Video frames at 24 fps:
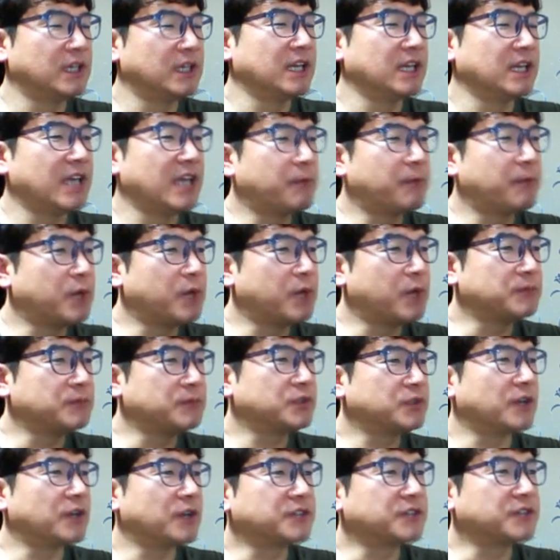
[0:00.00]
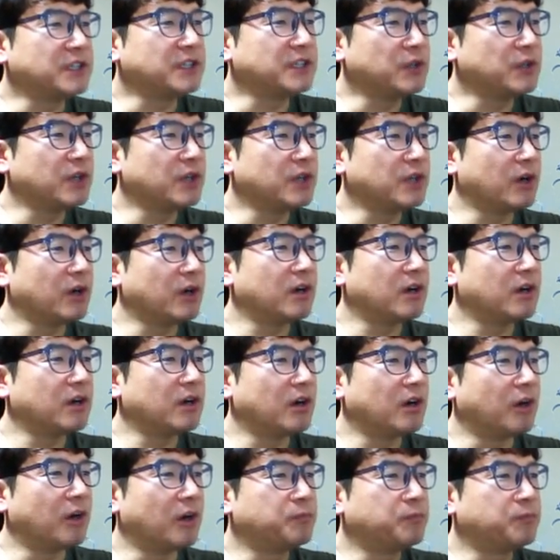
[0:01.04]
F 함수가 어떤
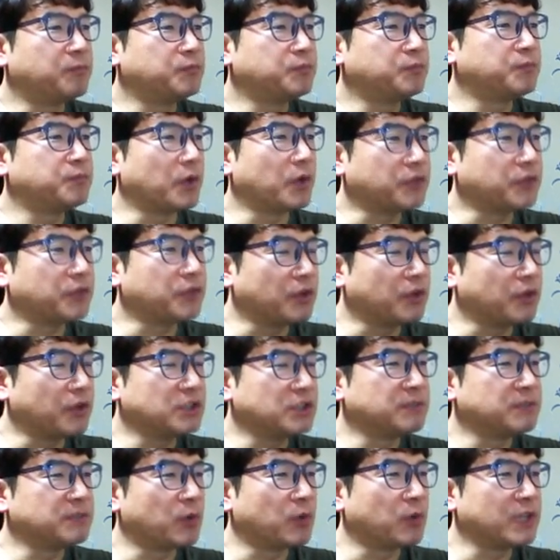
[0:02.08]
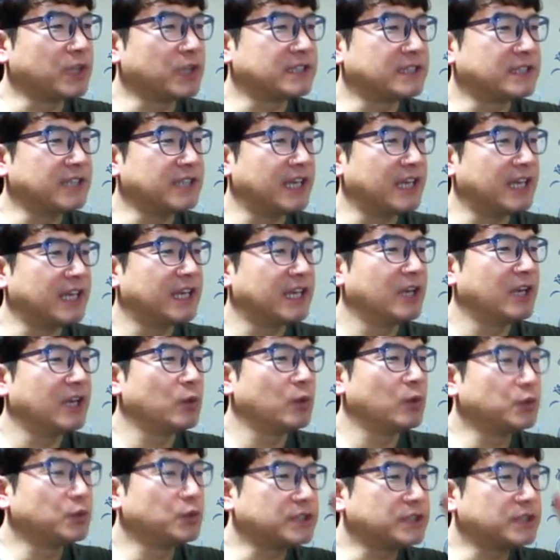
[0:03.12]
어떤 건지 모르겠는데
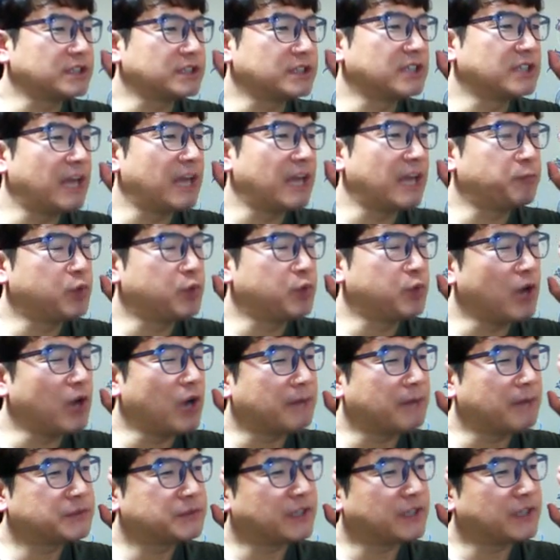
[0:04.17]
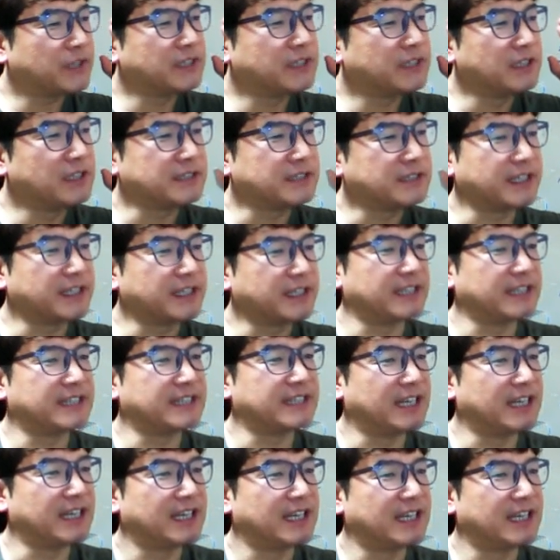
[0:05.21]
어쨌든 F 함수가 16개가 있다.